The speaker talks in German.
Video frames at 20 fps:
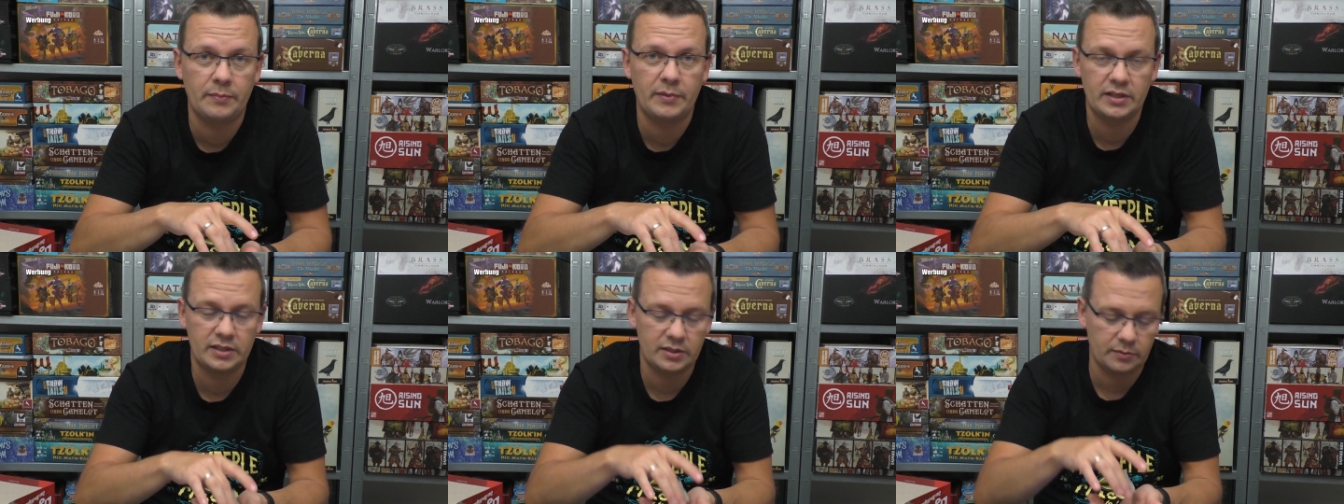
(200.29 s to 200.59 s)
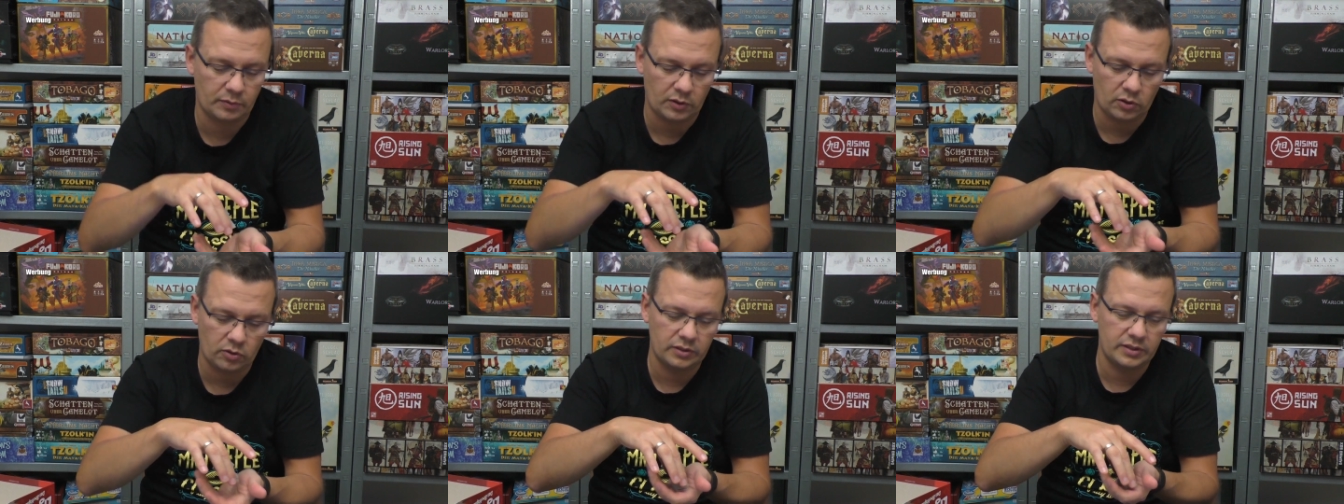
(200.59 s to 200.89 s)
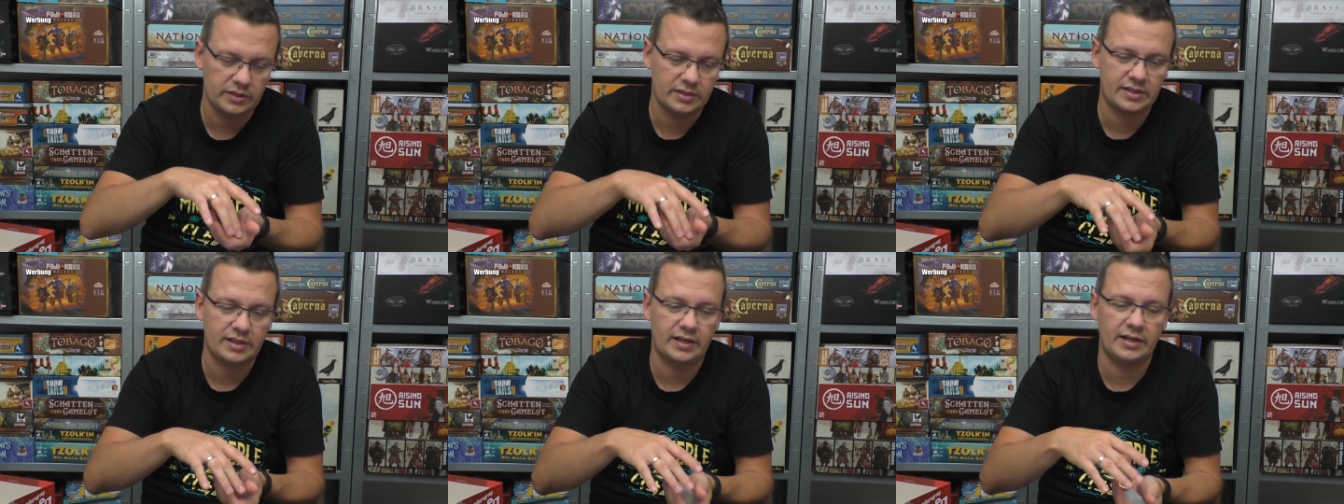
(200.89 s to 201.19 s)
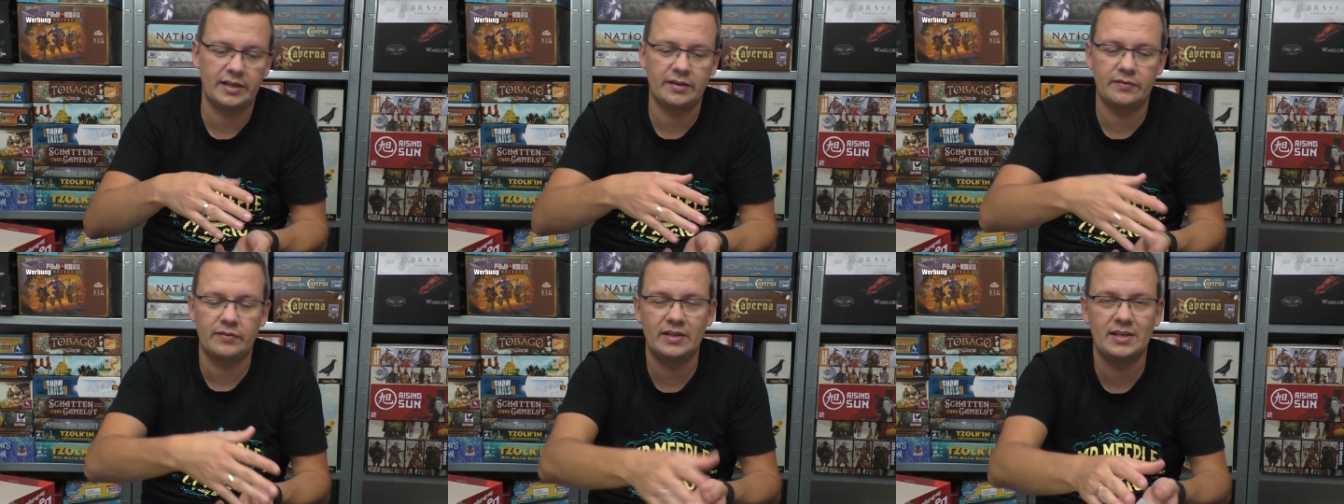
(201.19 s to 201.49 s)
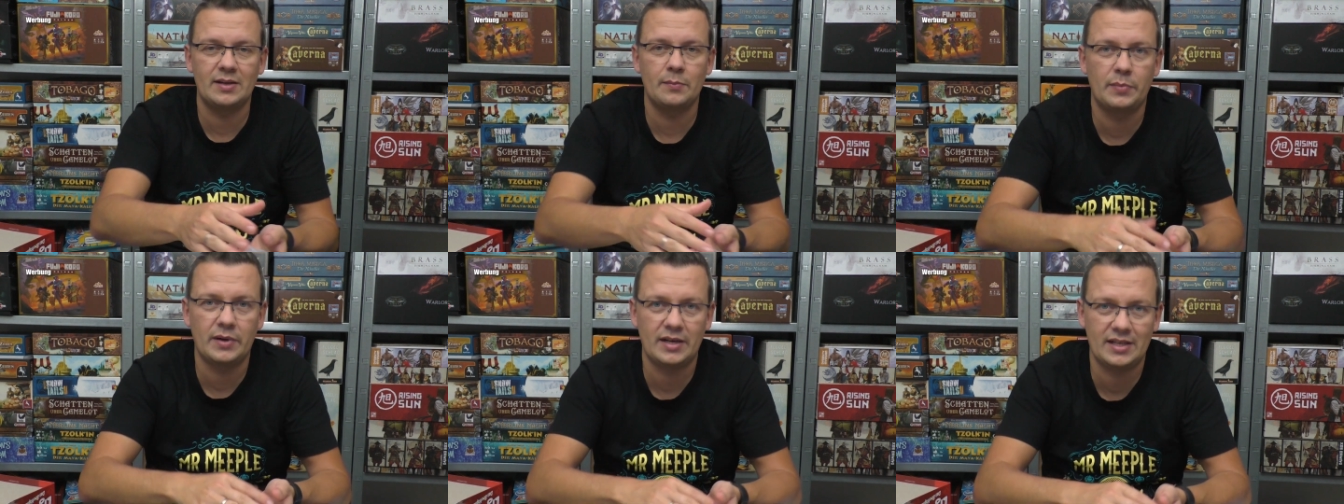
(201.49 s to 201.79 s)
Manche brauchen es gar nicht, weil
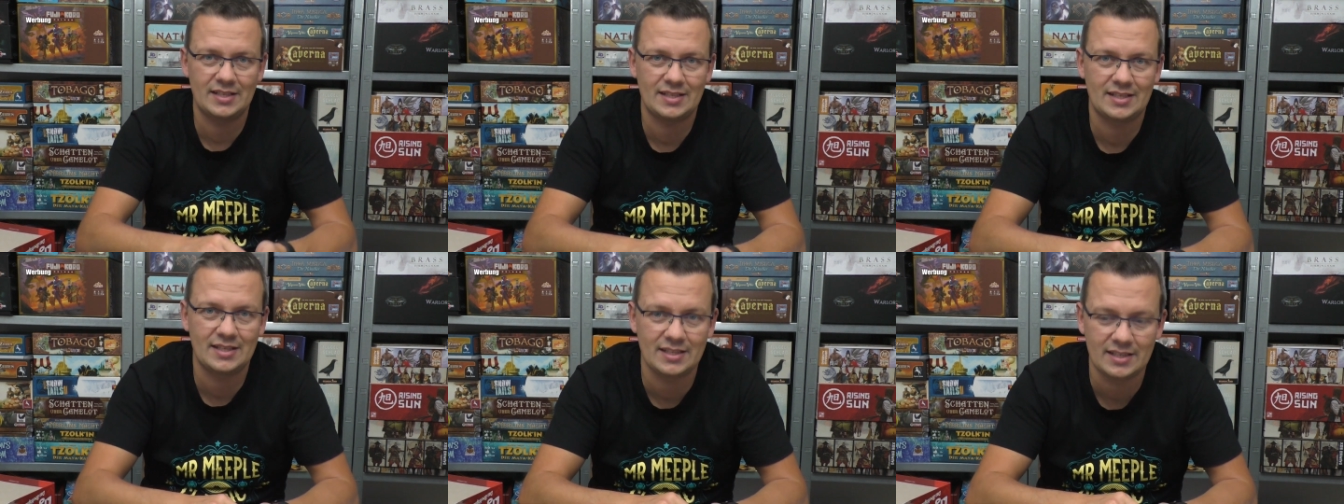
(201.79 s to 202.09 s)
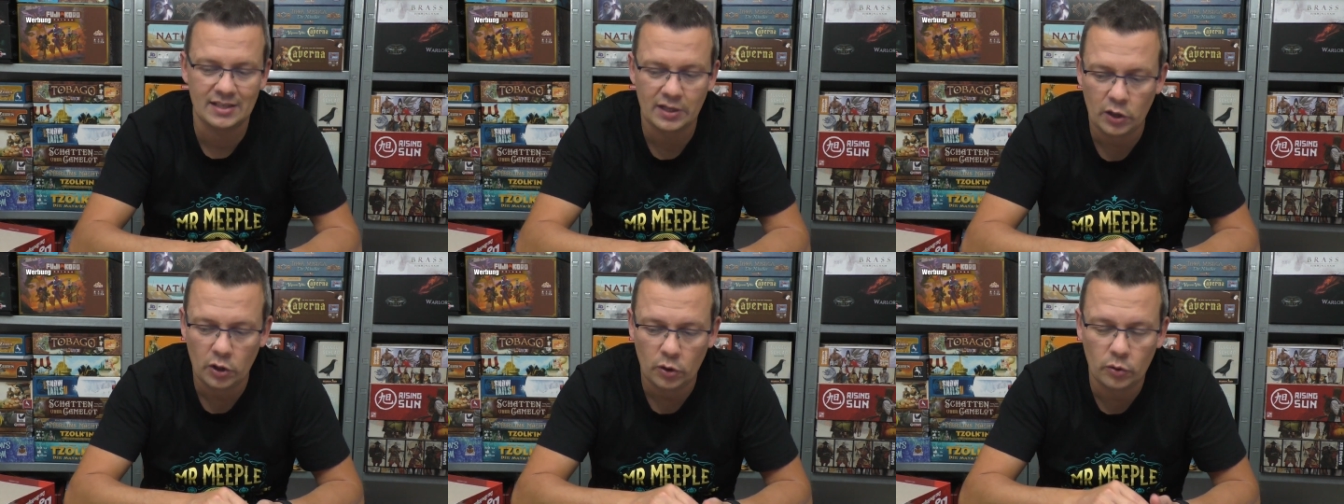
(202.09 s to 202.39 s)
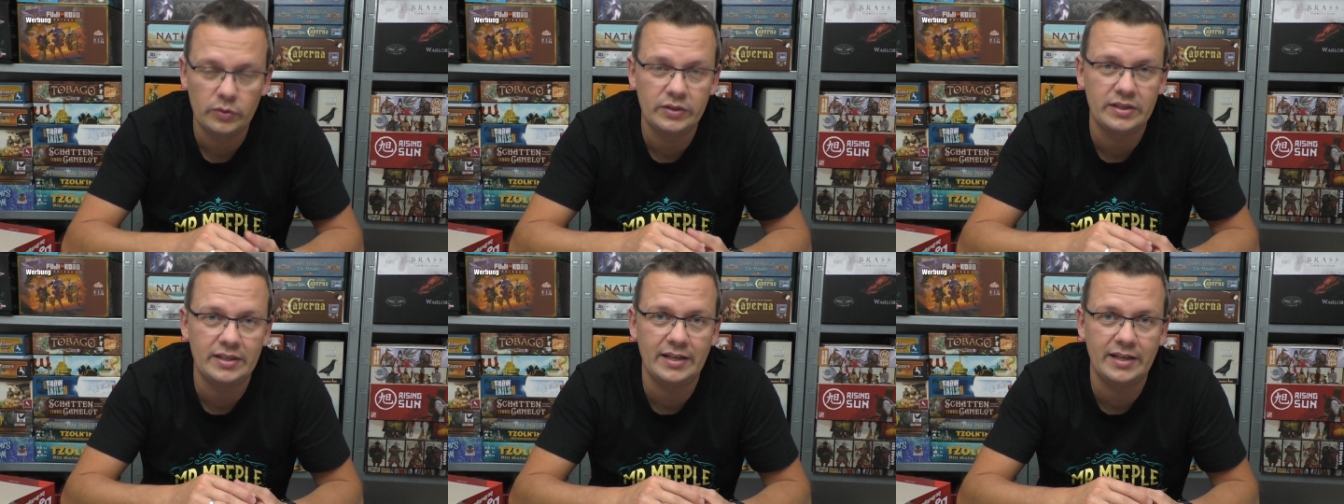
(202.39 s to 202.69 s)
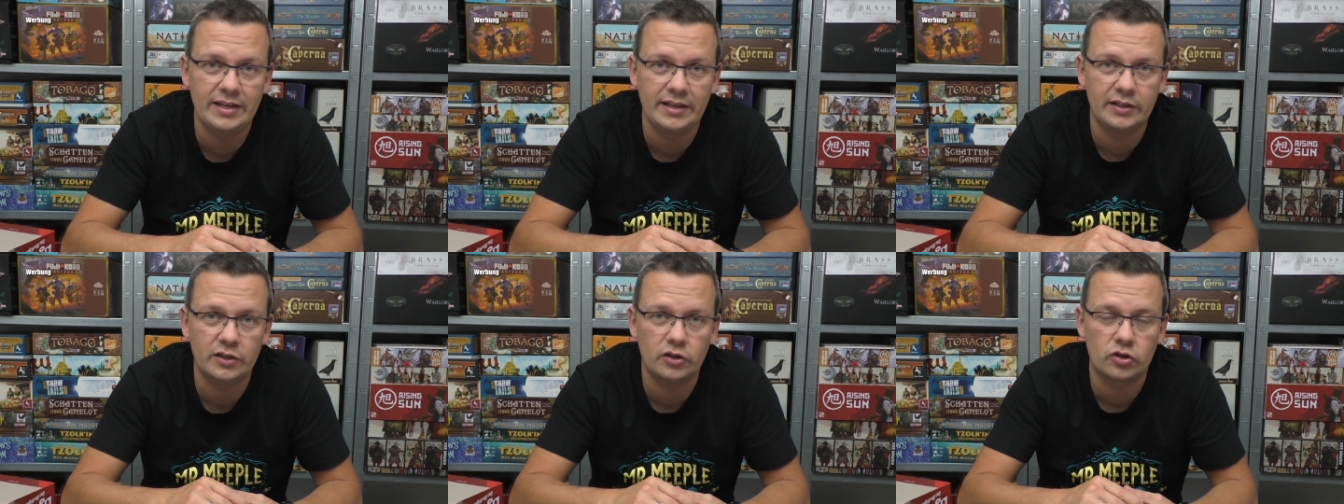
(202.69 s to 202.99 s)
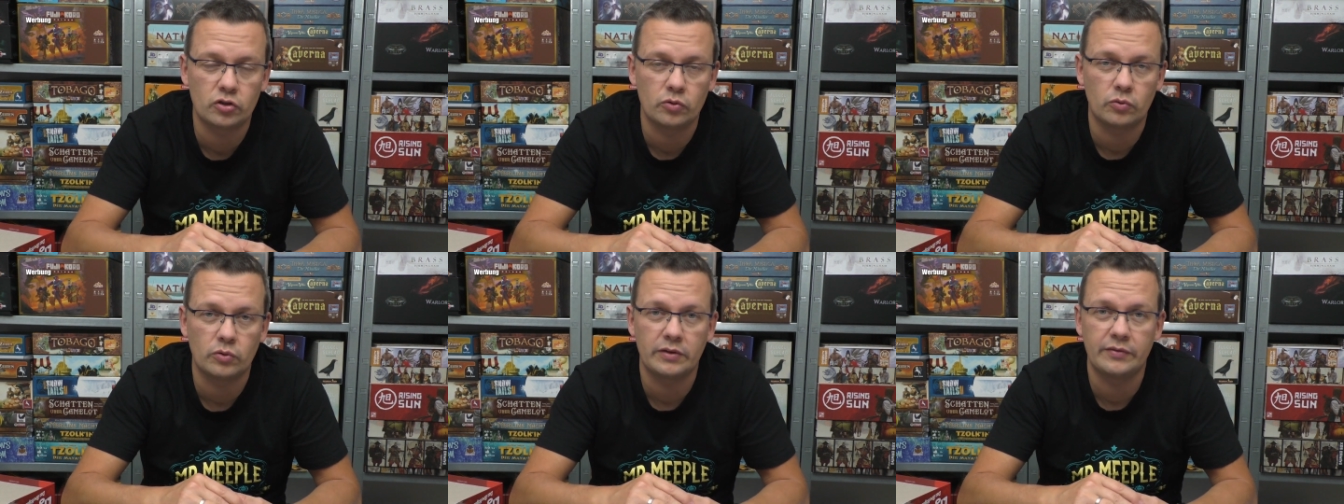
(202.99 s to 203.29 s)
dann passt es und die legen die
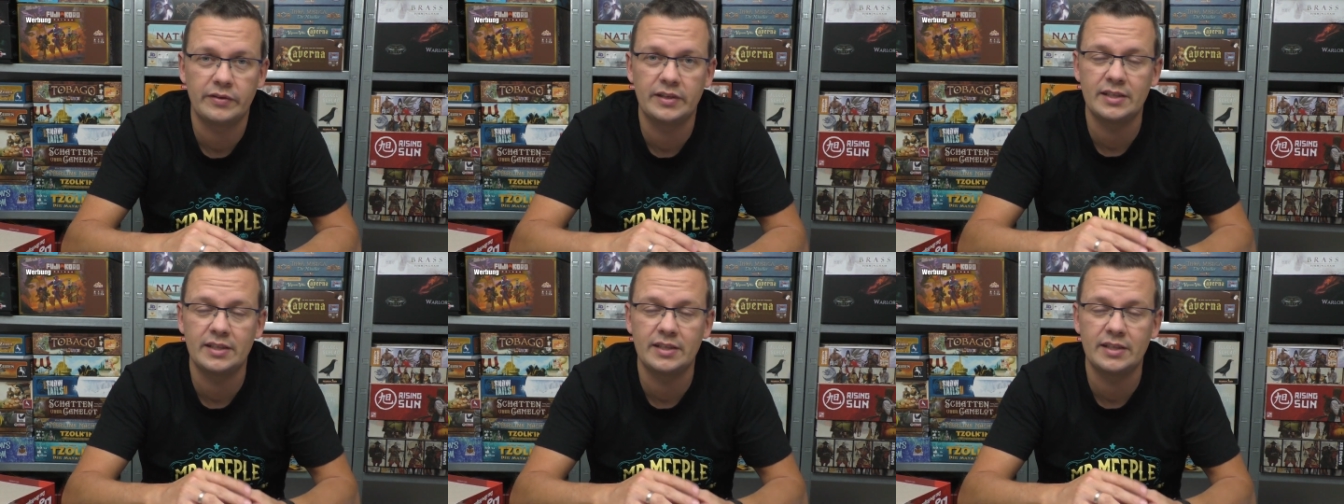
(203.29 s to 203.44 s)
Joker.